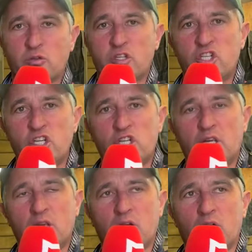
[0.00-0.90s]
des J,
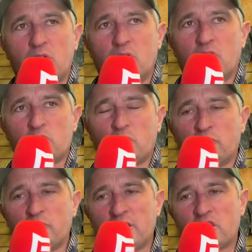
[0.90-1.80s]
j'ai un cheval qu'on
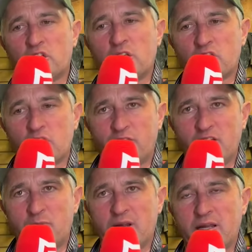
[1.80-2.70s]
vient d'acheter chez
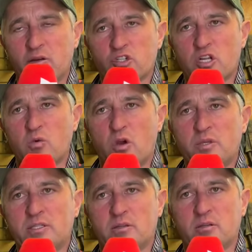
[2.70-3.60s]
Philippe Allaire, Jaguar
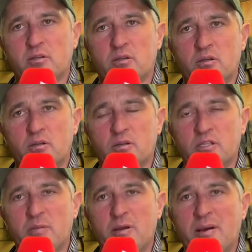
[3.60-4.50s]
8,
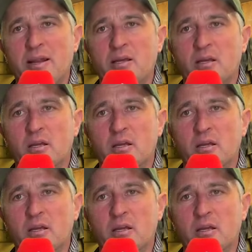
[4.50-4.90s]
qui est pas mal.